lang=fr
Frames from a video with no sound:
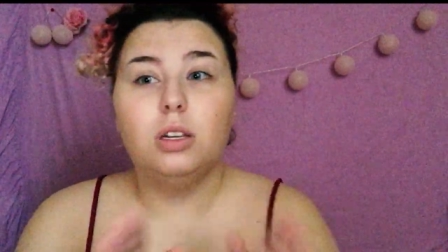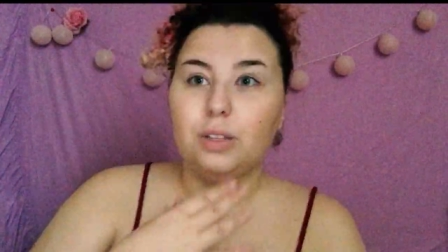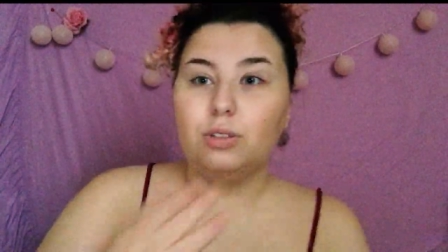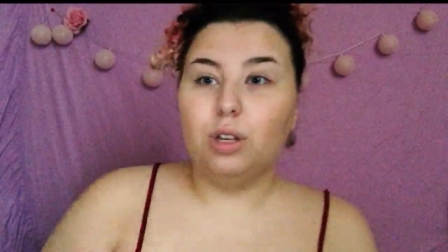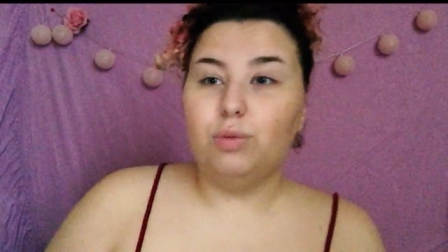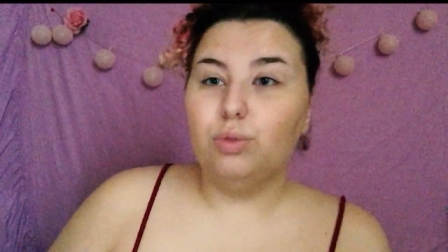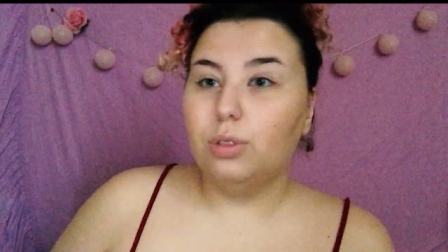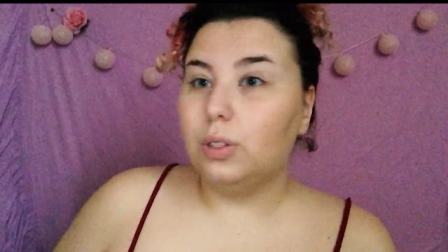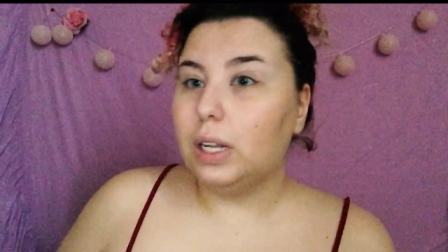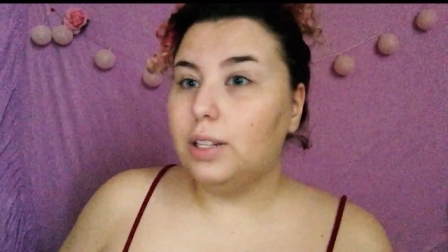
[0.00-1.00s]
Présente à vous
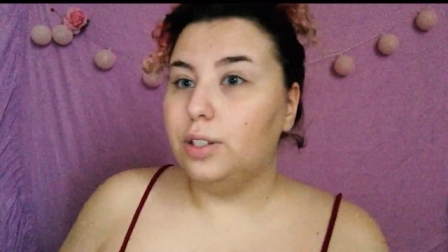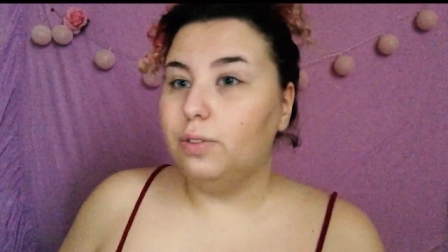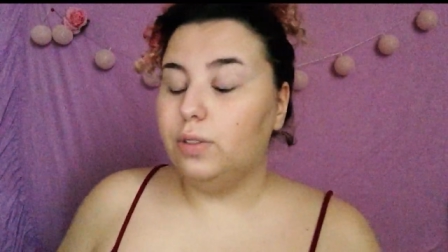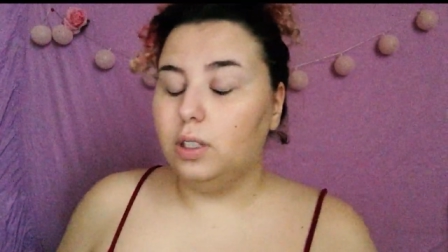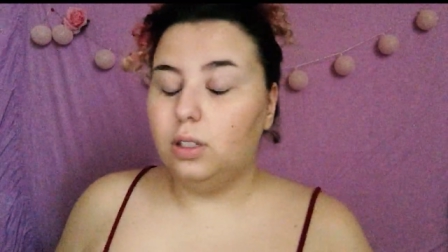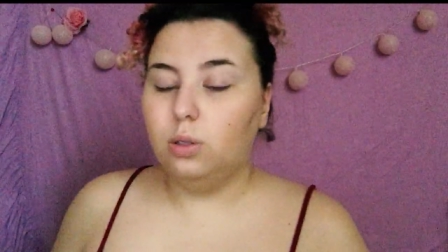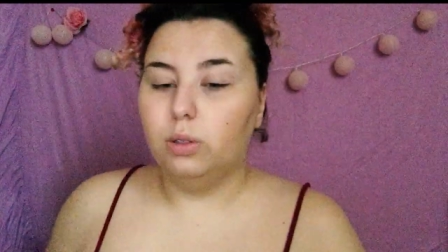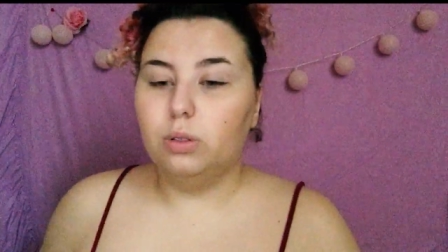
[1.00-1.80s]
sans artifice,